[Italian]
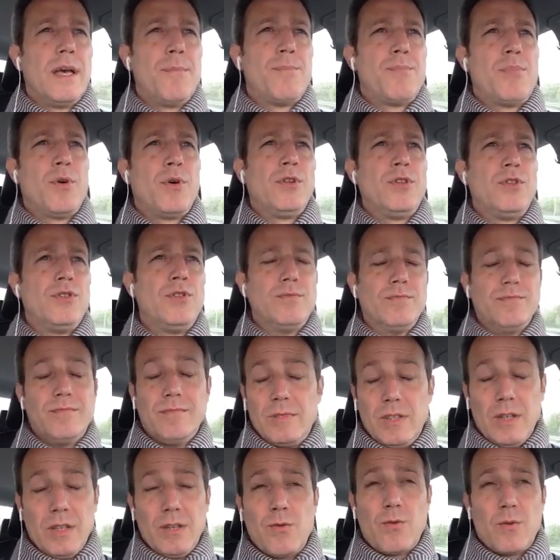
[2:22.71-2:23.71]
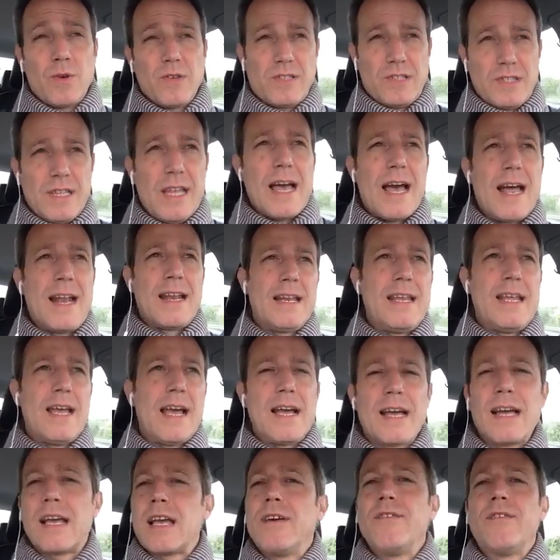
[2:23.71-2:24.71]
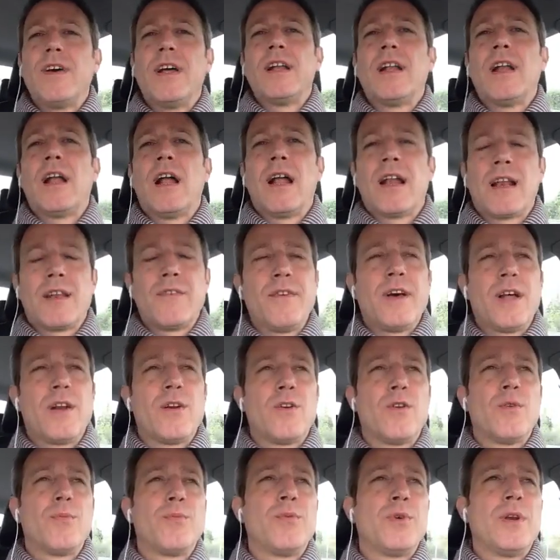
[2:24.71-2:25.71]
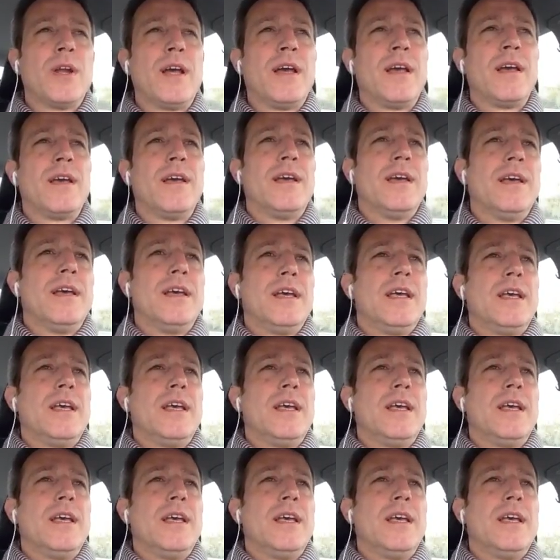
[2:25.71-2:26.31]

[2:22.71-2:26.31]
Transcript: poi in questi anni anche venne, arrivarono pure